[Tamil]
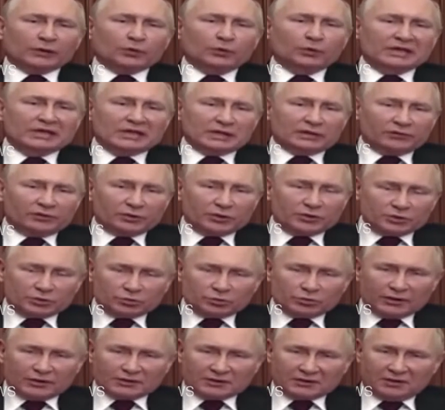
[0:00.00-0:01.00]
உலக
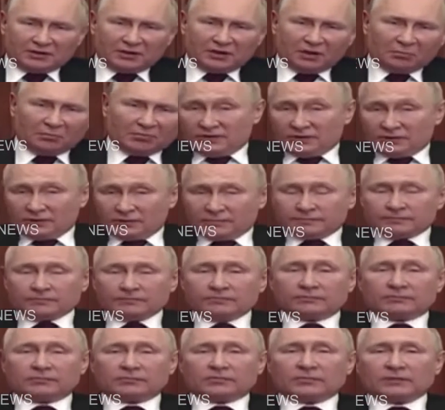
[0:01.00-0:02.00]
நாடுகளில் அதிக தடைகள்
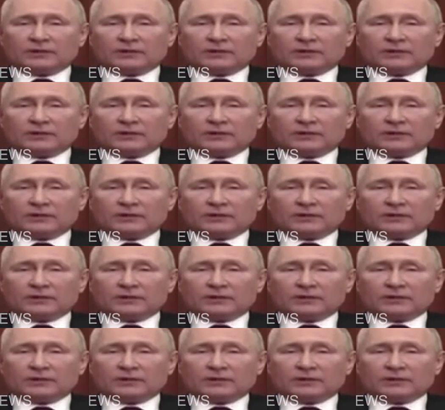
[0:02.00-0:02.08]
விதிக்கப்பட்ட